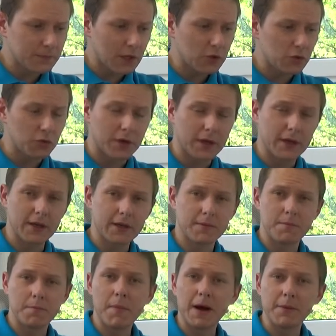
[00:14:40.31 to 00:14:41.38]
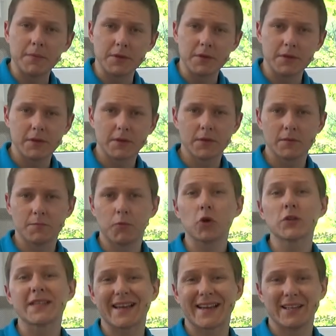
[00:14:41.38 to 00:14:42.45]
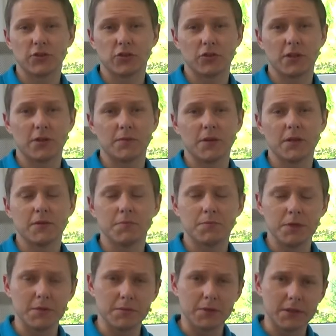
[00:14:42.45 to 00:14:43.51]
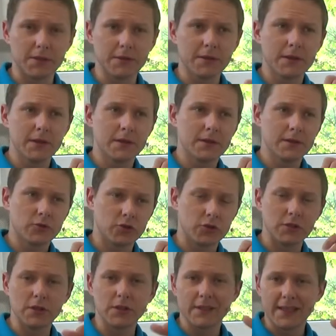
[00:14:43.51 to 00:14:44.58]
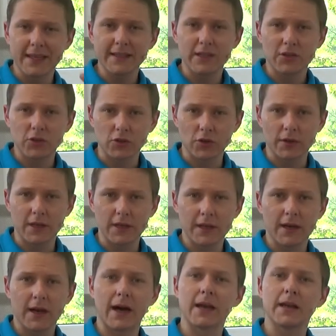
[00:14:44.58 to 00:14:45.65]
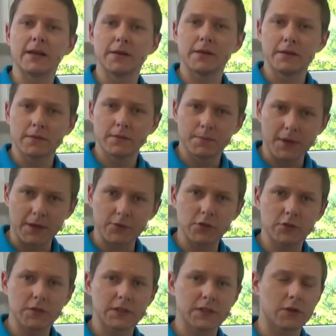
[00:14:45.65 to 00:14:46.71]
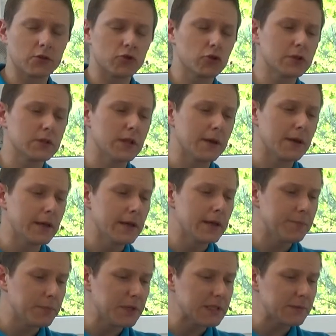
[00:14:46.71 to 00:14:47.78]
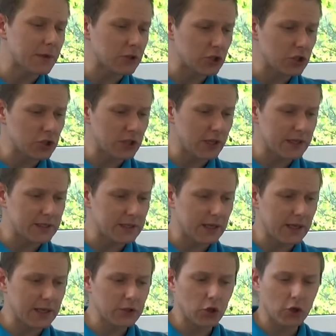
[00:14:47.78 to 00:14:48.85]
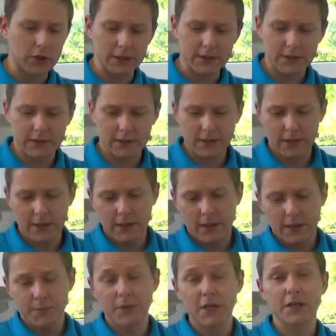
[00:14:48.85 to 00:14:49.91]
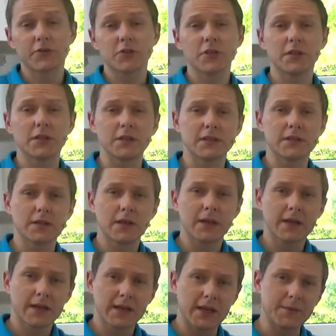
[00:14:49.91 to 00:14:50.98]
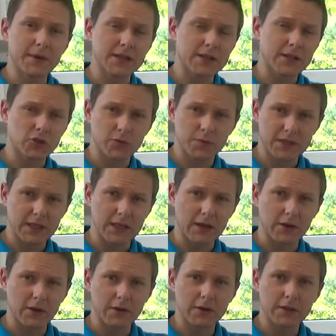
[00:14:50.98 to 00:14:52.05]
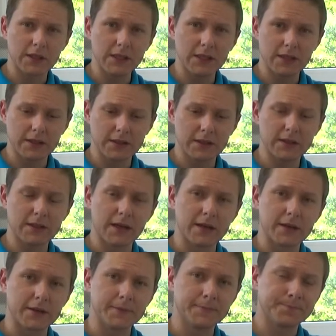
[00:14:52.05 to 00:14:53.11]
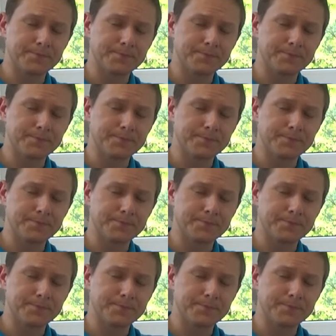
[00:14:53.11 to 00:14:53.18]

które mamy poza kanonem Biblii, czyli nie ale prawdziwie starożytne pisma chrześcijańskie, to jest pierwszy list Klementa Rzymskiego i Didache.